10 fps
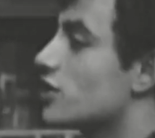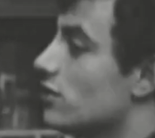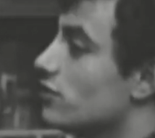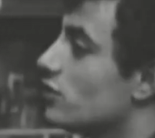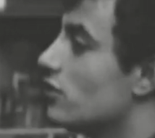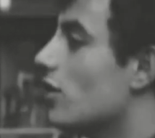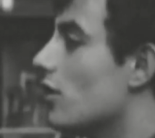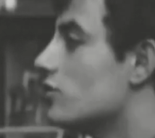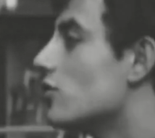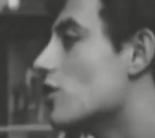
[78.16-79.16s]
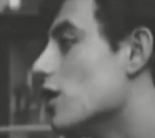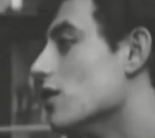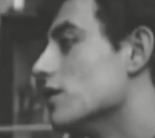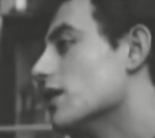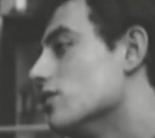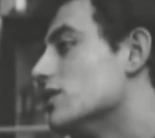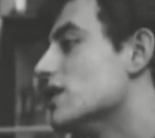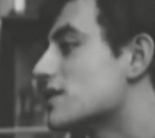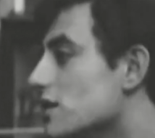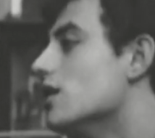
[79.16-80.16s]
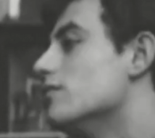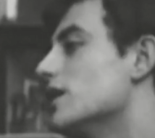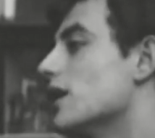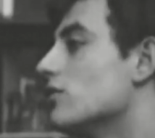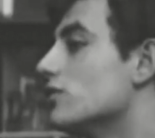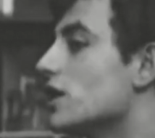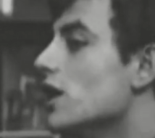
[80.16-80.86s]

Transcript: est partagé en deux, en deux clans. Il y a le côté snob et il y a